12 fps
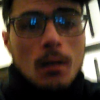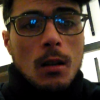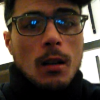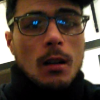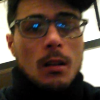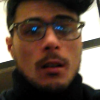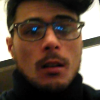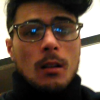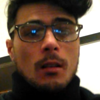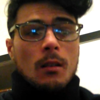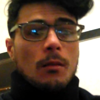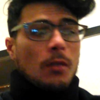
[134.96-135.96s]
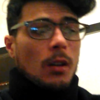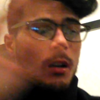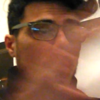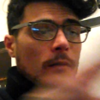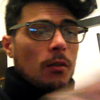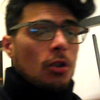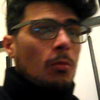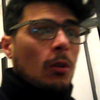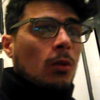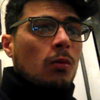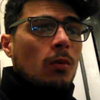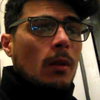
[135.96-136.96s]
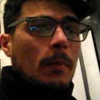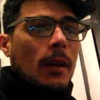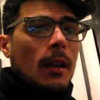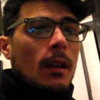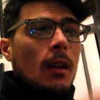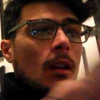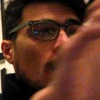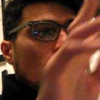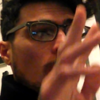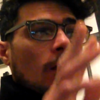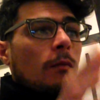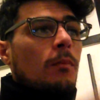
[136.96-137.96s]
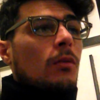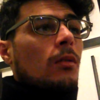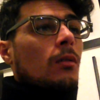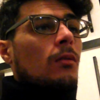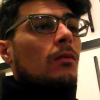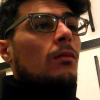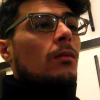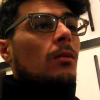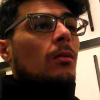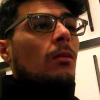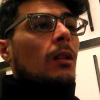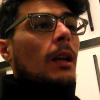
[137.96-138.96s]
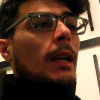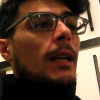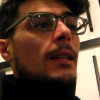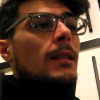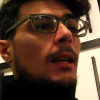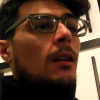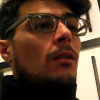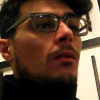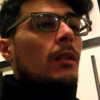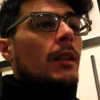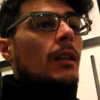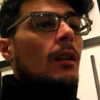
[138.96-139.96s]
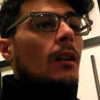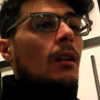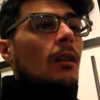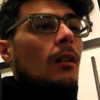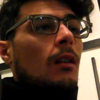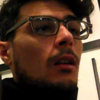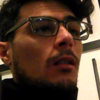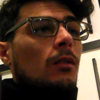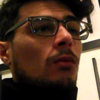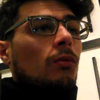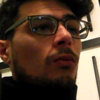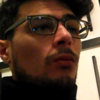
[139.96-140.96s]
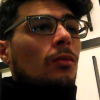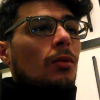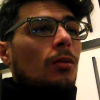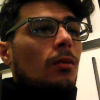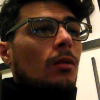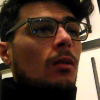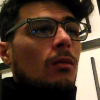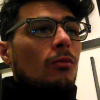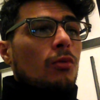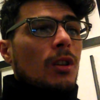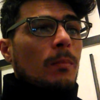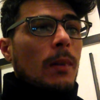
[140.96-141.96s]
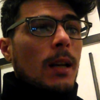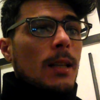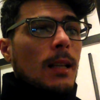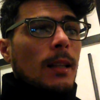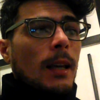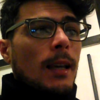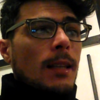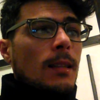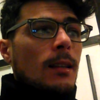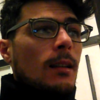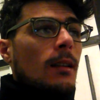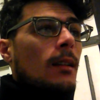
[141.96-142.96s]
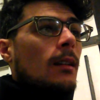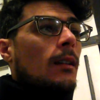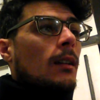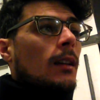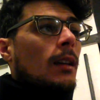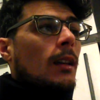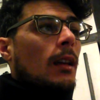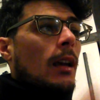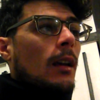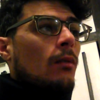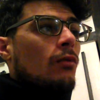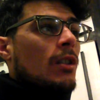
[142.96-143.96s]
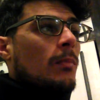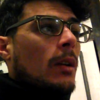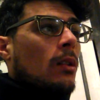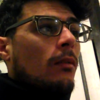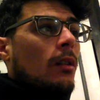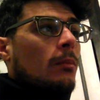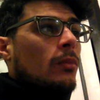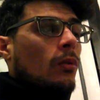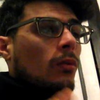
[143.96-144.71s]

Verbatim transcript: Euh, voilà, franchement, tout est prêt, sauf pour une, 2, trois, quatre, cinq colis, dont deux où j'ai pas les adresses et un où j'ai pas d'enveloppe.